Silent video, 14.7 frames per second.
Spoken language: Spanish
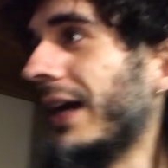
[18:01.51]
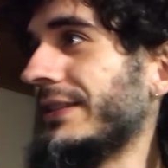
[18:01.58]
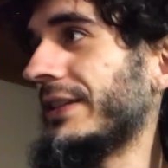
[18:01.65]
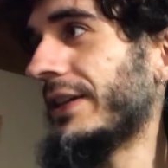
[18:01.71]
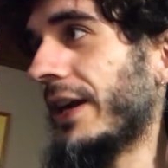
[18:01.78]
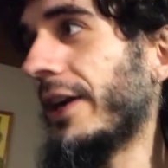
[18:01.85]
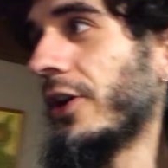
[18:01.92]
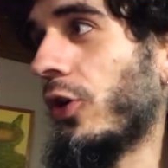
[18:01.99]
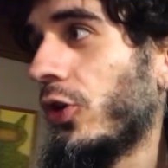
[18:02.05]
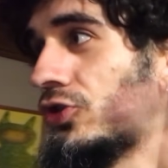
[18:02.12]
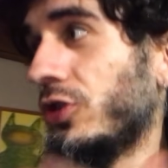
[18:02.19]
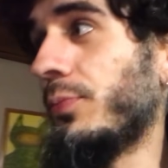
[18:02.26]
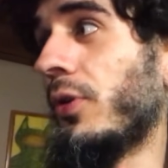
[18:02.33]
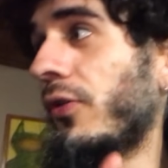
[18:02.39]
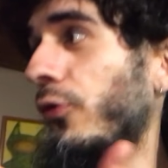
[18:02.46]
a cerrar el
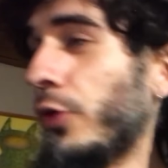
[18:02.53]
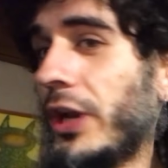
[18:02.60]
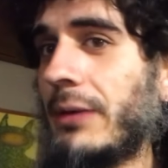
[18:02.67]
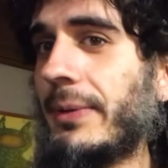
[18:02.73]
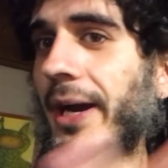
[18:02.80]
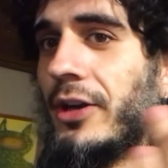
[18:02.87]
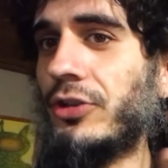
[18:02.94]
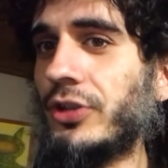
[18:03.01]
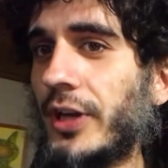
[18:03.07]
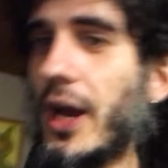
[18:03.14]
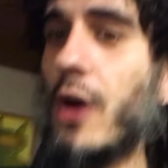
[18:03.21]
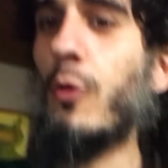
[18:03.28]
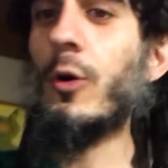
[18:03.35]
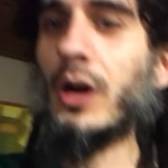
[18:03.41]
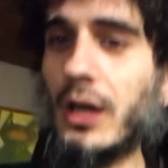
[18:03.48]
coso por fuera para que no entre
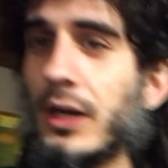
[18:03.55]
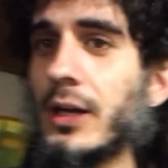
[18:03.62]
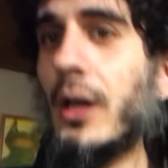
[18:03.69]
agua.